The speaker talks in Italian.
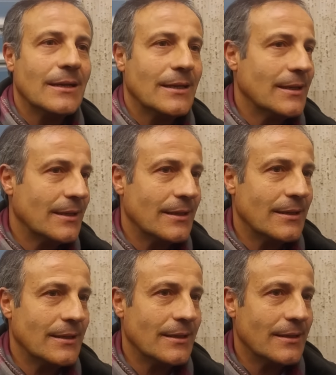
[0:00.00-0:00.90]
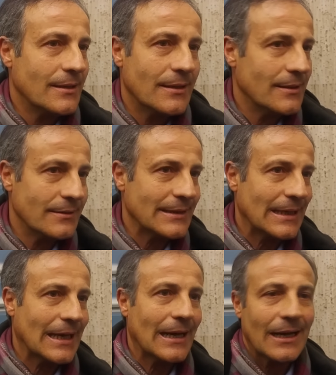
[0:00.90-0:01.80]
Eh,
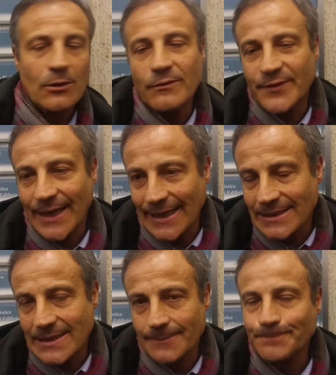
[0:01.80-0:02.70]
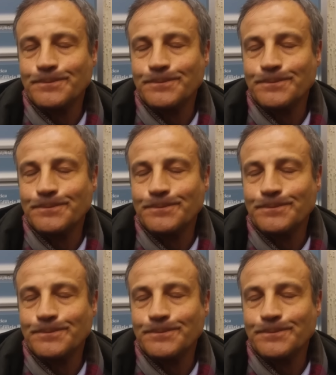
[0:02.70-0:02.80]
nella conferenza.